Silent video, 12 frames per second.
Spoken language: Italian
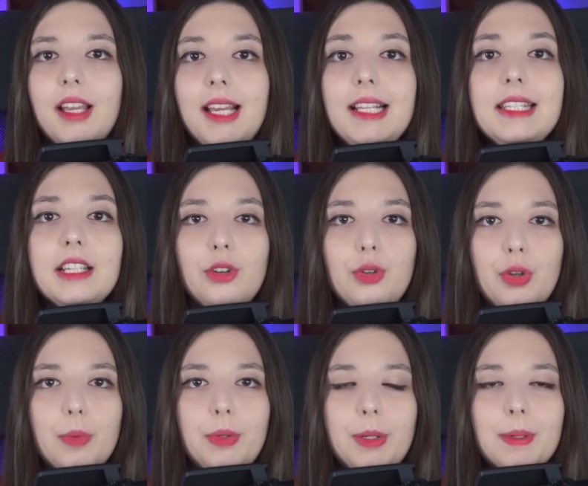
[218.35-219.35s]
Il secondo
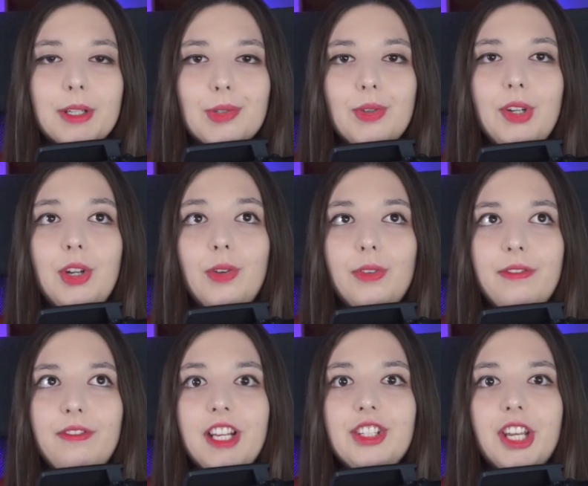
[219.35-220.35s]
gruppo di persone dove
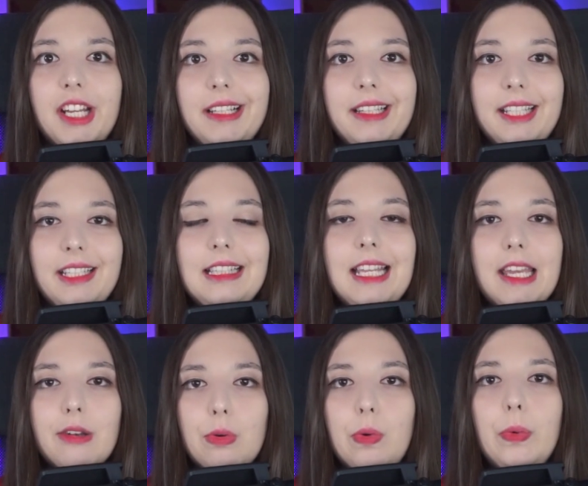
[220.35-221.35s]
invece
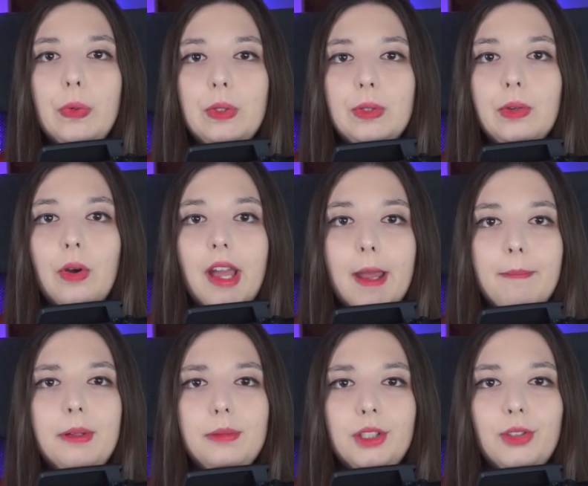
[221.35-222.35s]
l'intero culto è
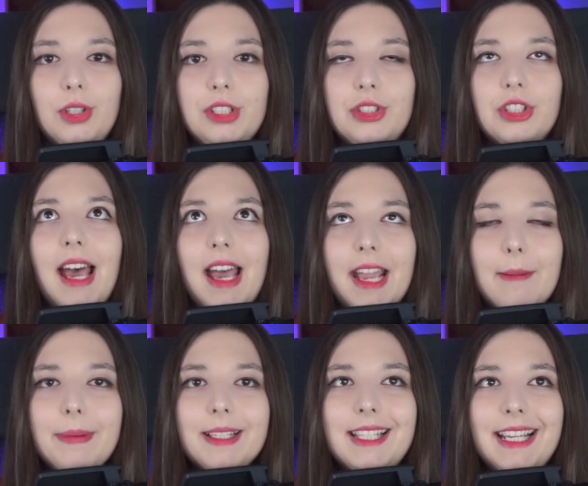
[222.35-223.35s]
pop culture
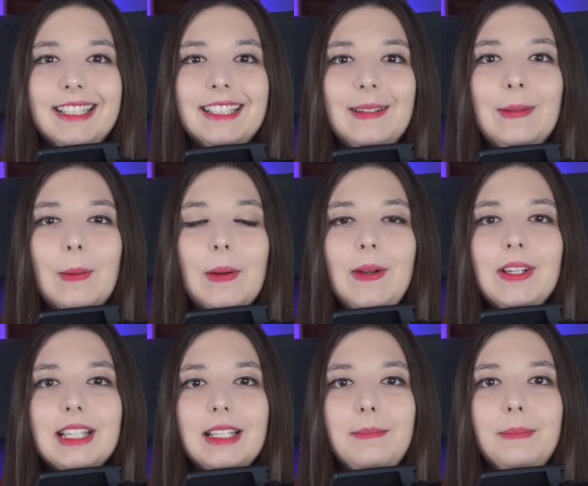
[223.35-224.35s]
rappresentano
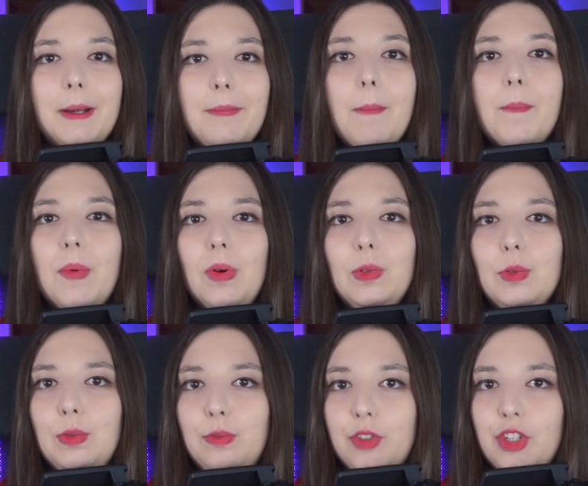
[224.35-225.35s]
qualcosa di per me molto
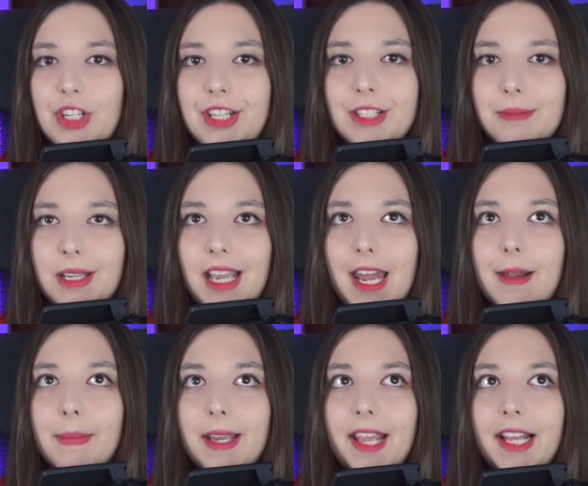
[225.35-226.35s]
difficile da spiegare
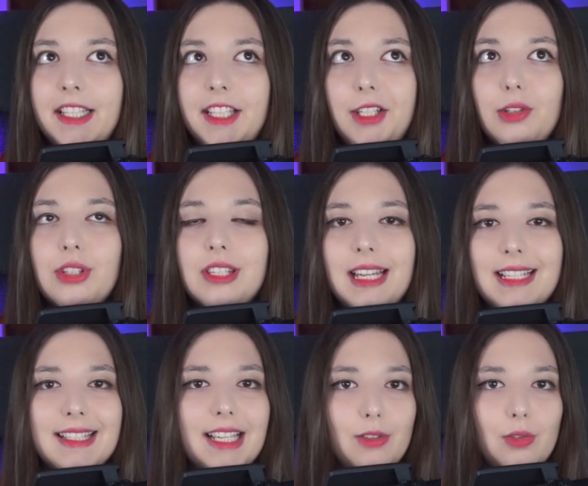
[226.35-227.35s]
perché io
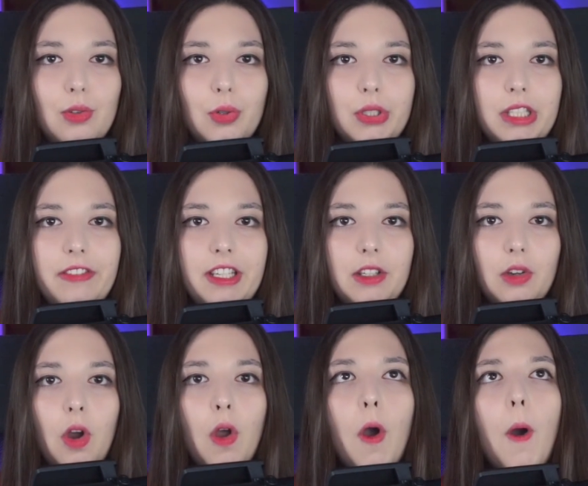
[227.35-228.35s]
stessa non
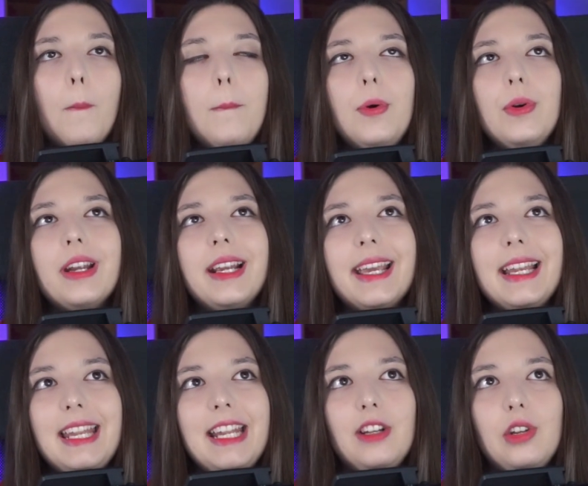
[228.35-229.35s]
condivido, pur
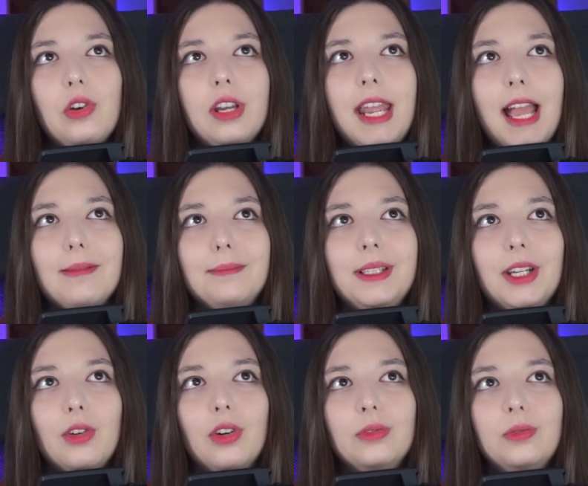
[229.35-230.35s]
credendo che
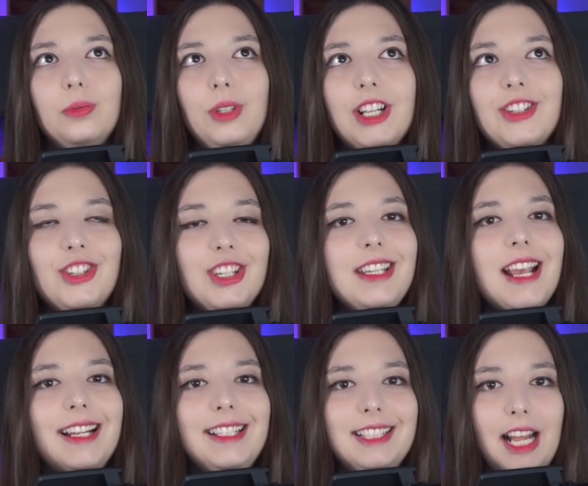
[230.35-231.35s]
abbiano una
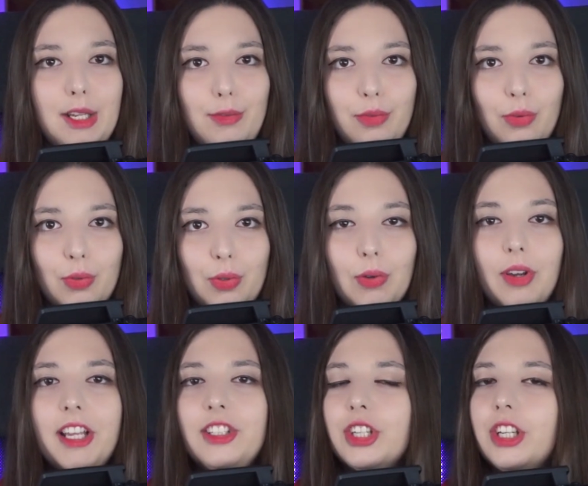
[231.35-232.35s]
genialità di fondo
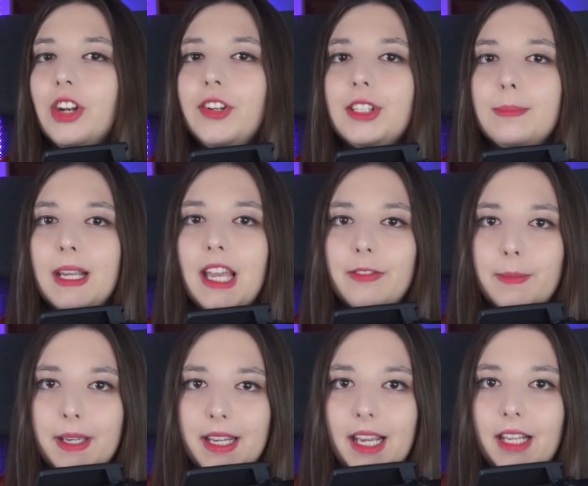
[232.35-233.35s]
e cercherò di spiegarvi
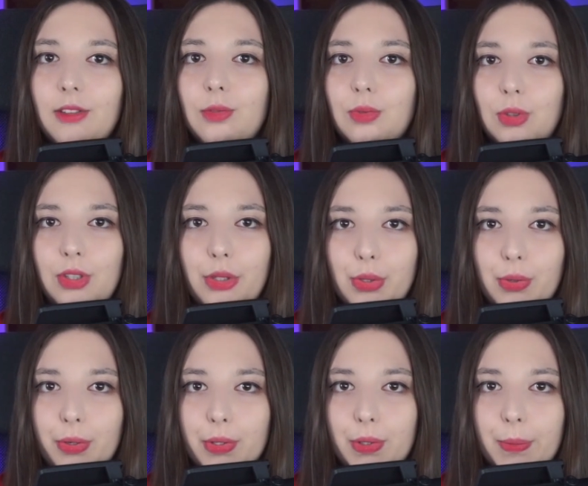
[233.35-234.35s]
perché in tutto il
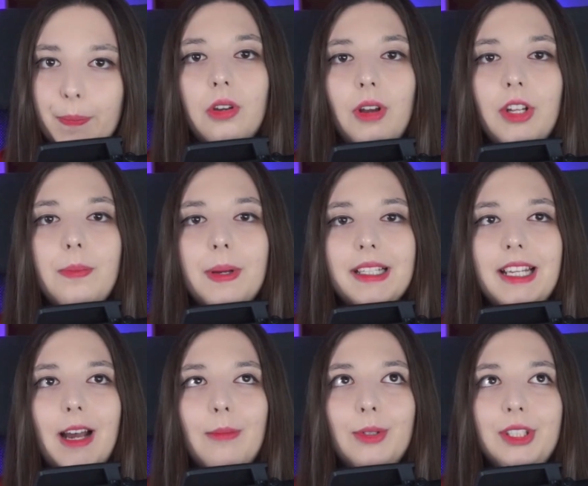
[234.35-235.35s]
discorso. Quando
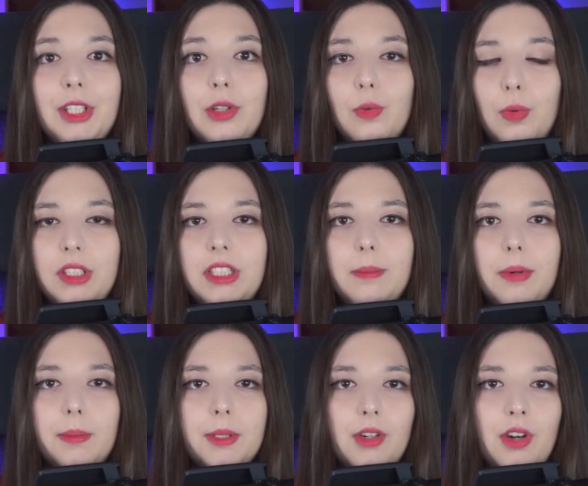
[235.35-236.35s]
parliamo di culti
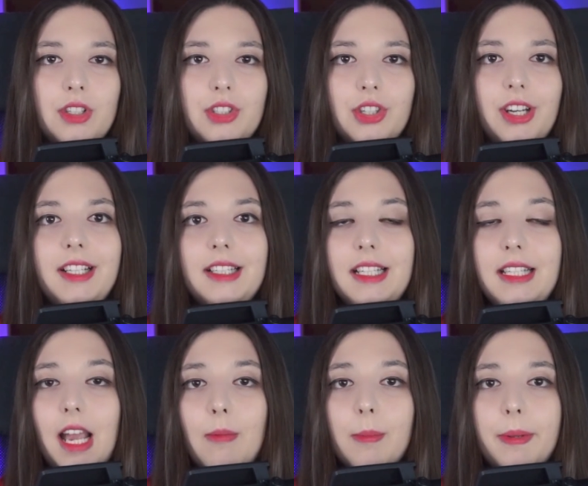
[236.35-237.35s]
pop culture
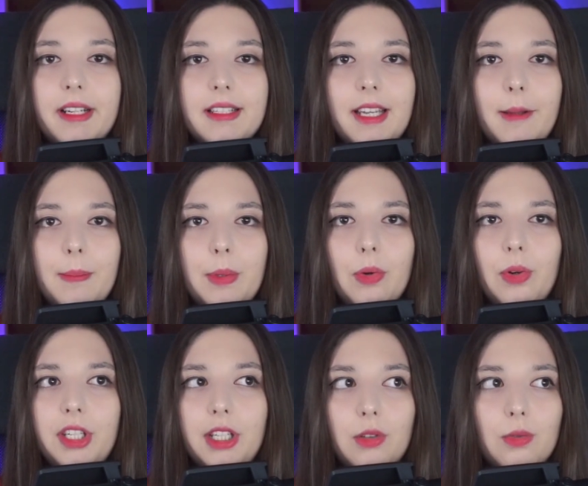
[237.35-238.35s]
intendiamo per esempio
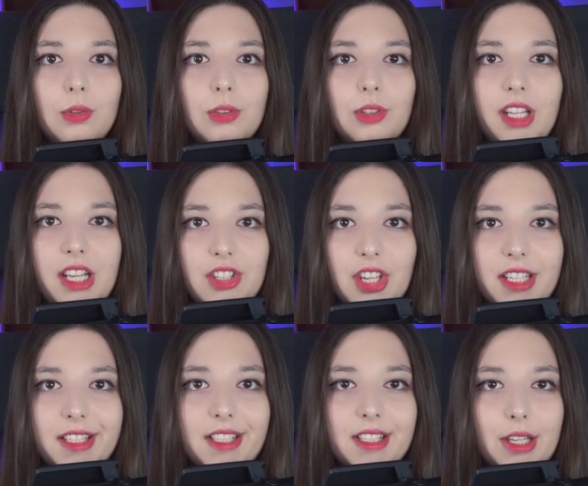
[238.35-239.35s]
il culto dei
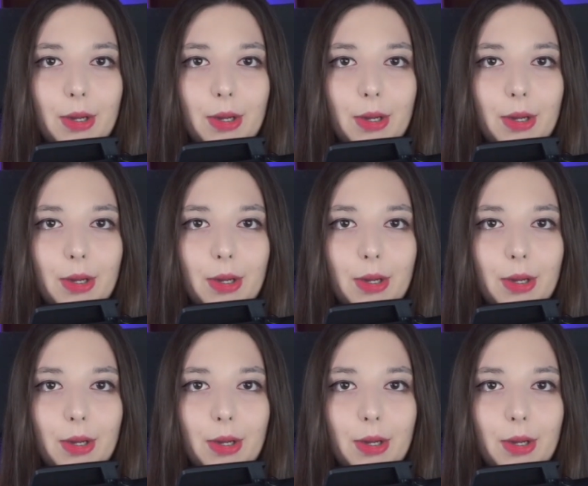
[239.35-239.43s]
Jedi di Star